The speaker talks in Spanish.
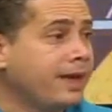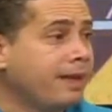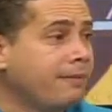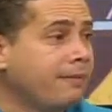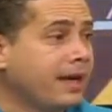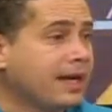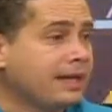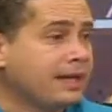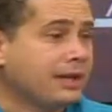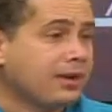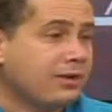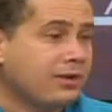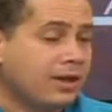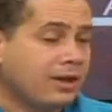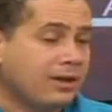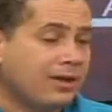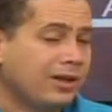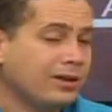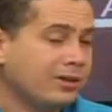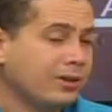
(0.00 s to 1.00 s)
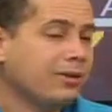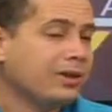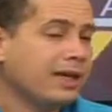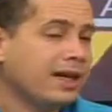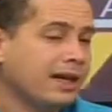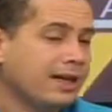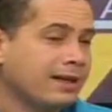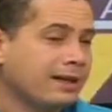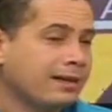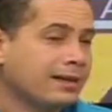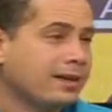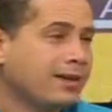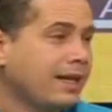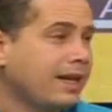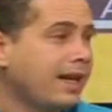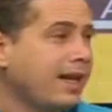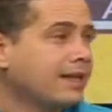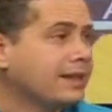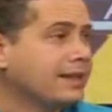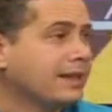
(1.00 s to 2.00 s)
y para hacer una donación eh,
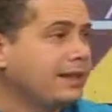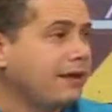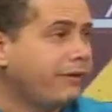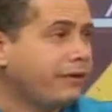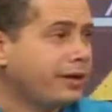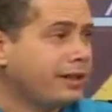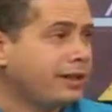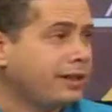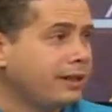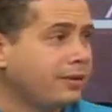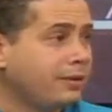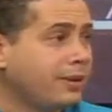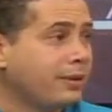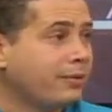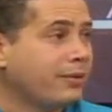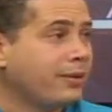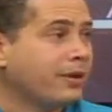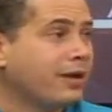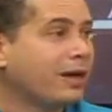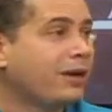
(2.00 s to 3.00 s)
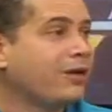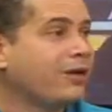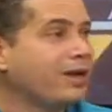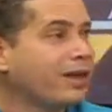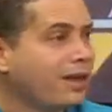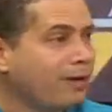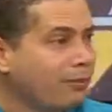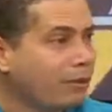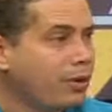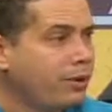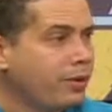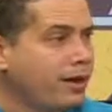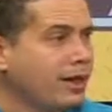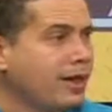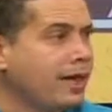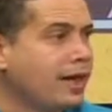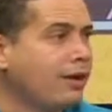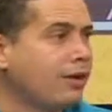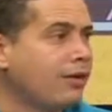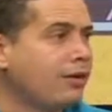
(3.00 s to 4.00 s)
se les hace difícil, pues, porque los tienen muy
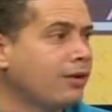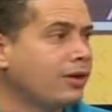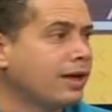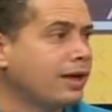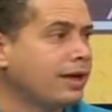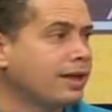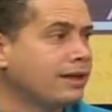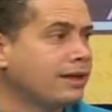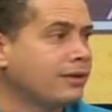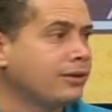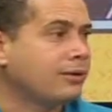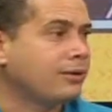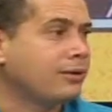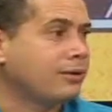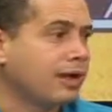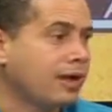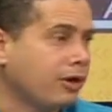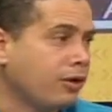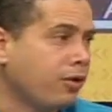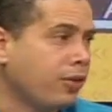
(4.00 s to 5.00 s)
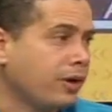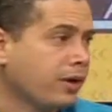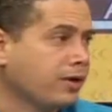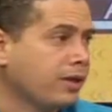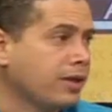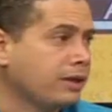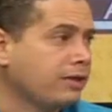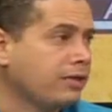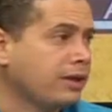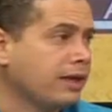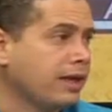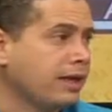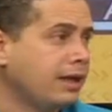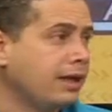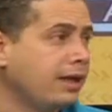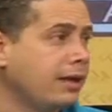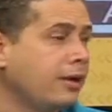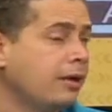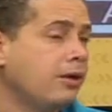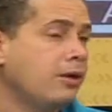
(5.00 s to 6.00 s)
vigilados lo que son el gobierno
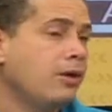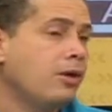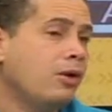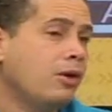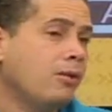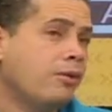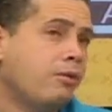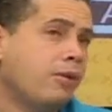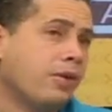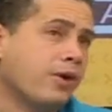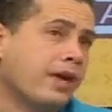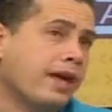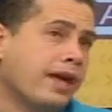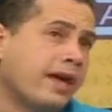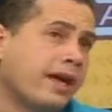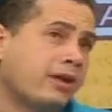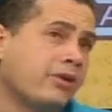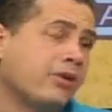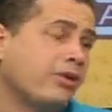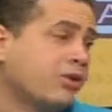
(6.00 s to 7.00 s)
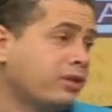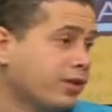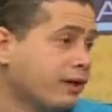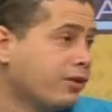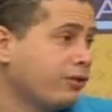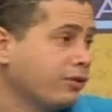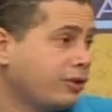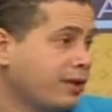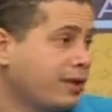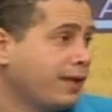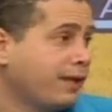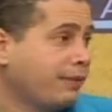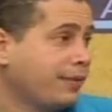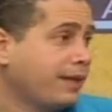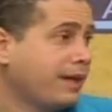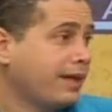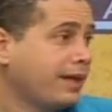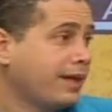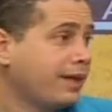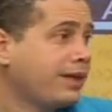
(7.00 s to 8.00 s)
nacional, porque esto no se consigue,
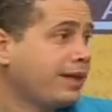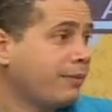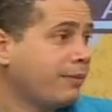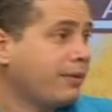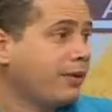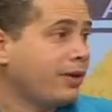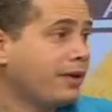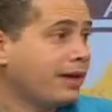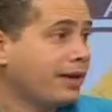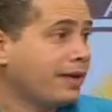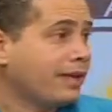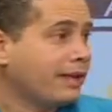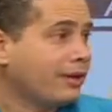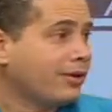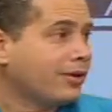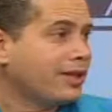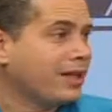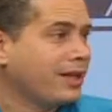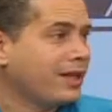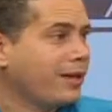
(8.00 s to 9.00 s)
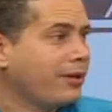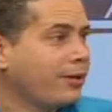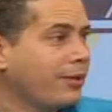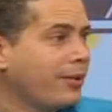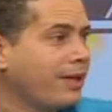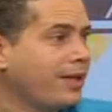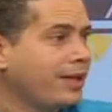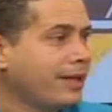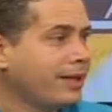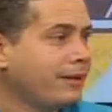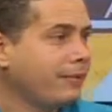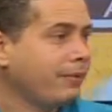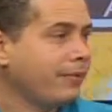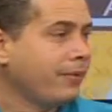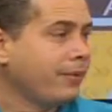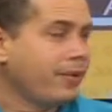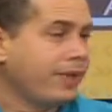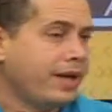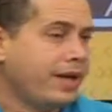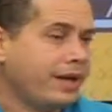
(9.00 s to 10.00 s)
pues este tipo de, de cosas que ellos venden,
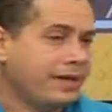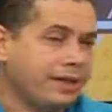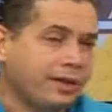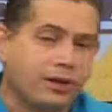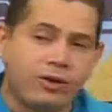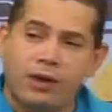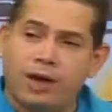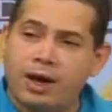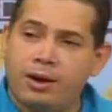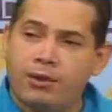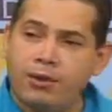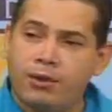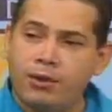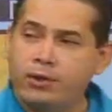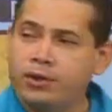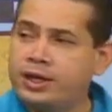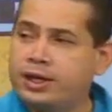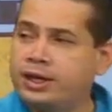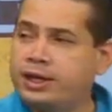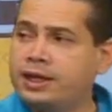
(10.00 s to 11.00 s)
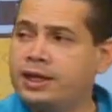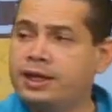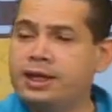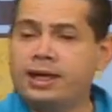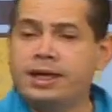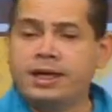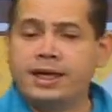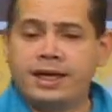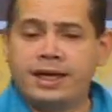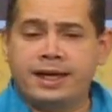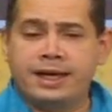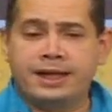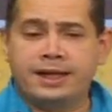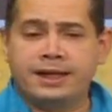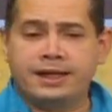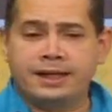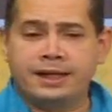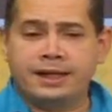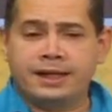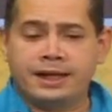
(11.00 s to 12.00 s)
es decir, los jabones, es
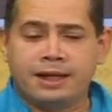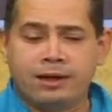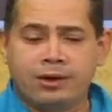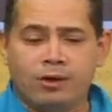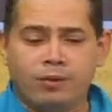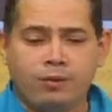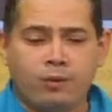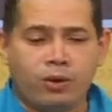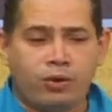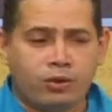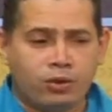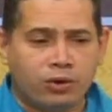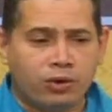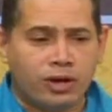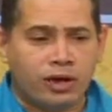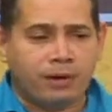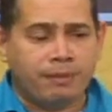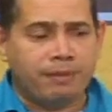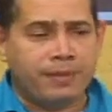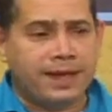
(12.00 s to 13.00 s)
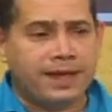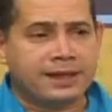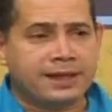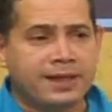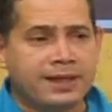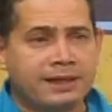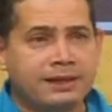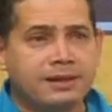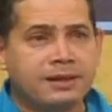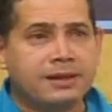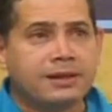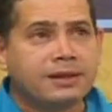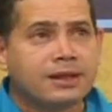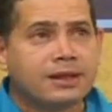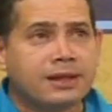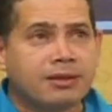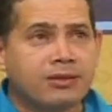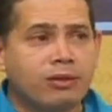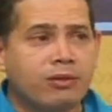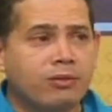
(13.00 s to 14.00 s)
decir, los productos de limpieza,
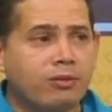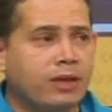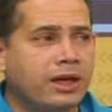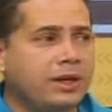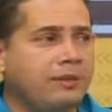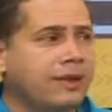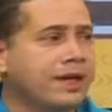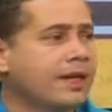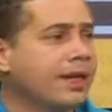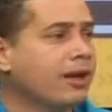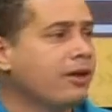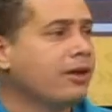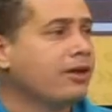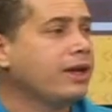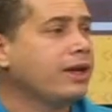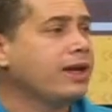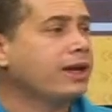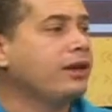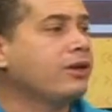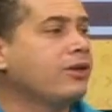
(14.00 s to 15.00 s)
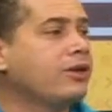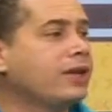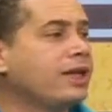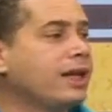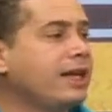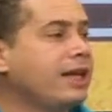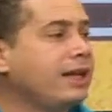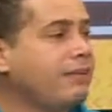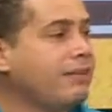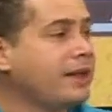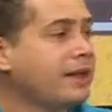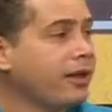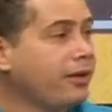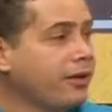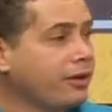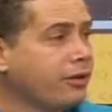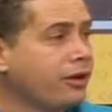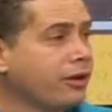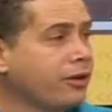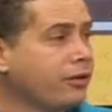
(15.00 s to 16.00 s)
son muy limitados y los tienen
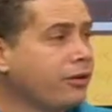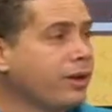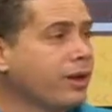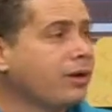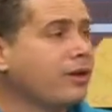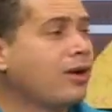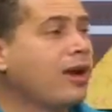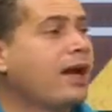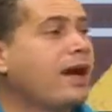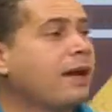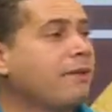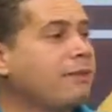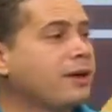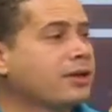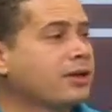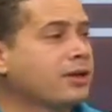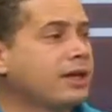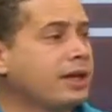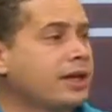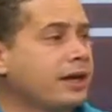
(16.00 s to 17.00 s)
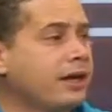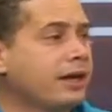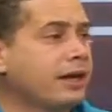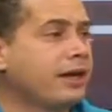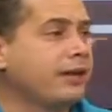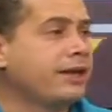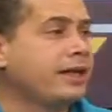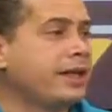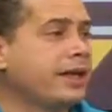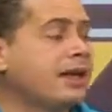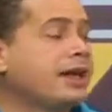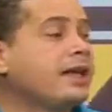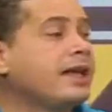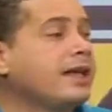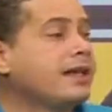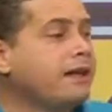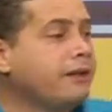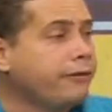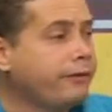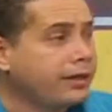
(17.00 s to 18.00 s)
limitados ellos el gobierno a las personas que le van a vender
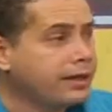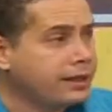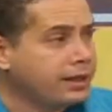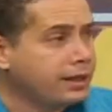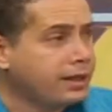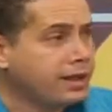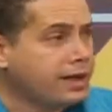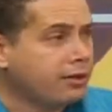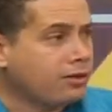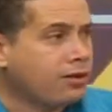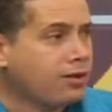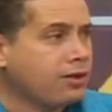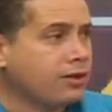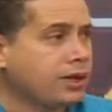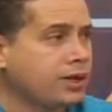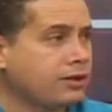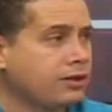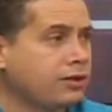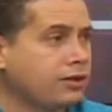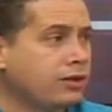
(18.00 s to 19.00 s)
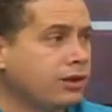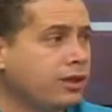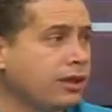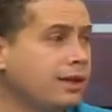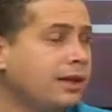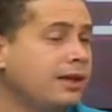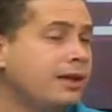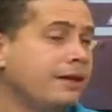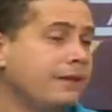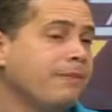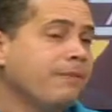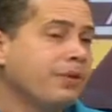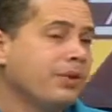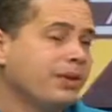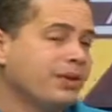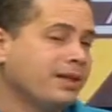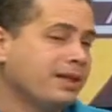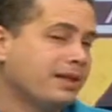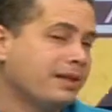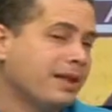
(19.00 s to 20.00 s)
y es difícil darnos donaciones.
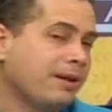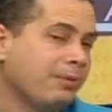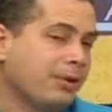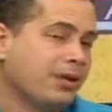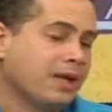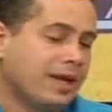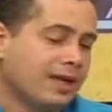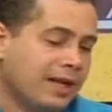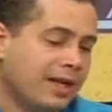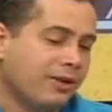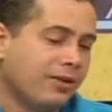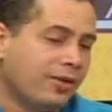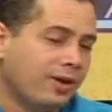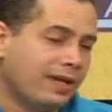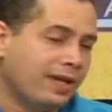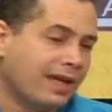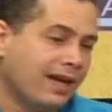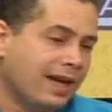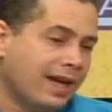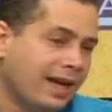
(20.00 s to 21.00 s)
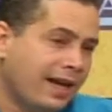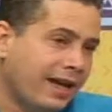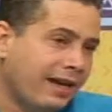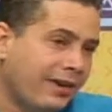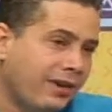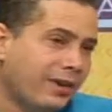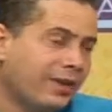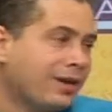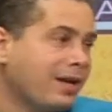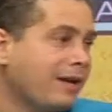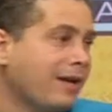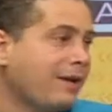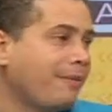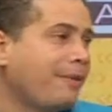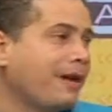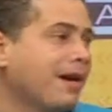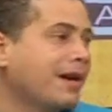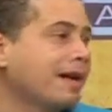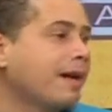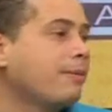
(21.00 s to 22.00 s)
Entonces estamos tratando de llegar a ellos otra vez
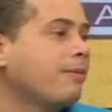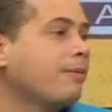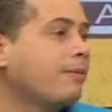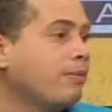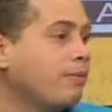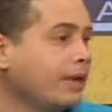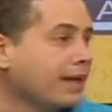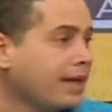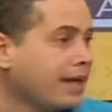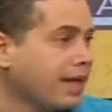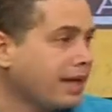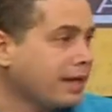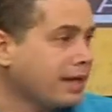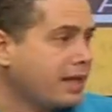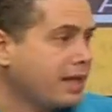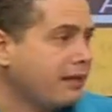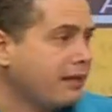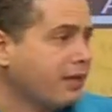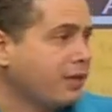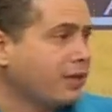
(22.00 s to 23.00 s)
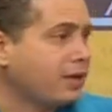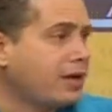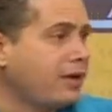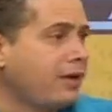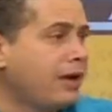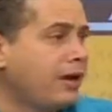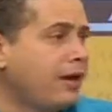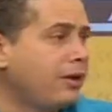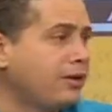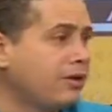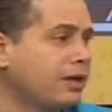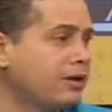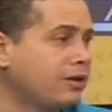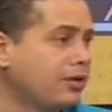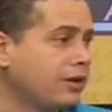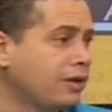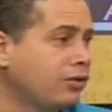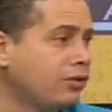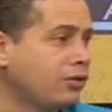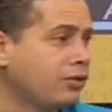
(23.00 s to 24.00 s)
para que reactiven otra vez las
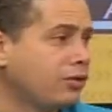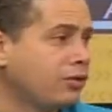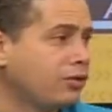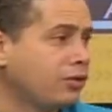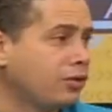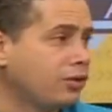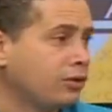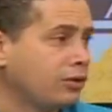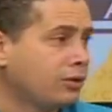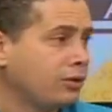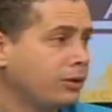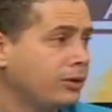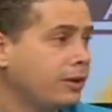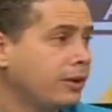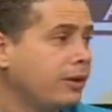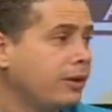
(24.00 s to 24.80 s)
donaciones con nosotros.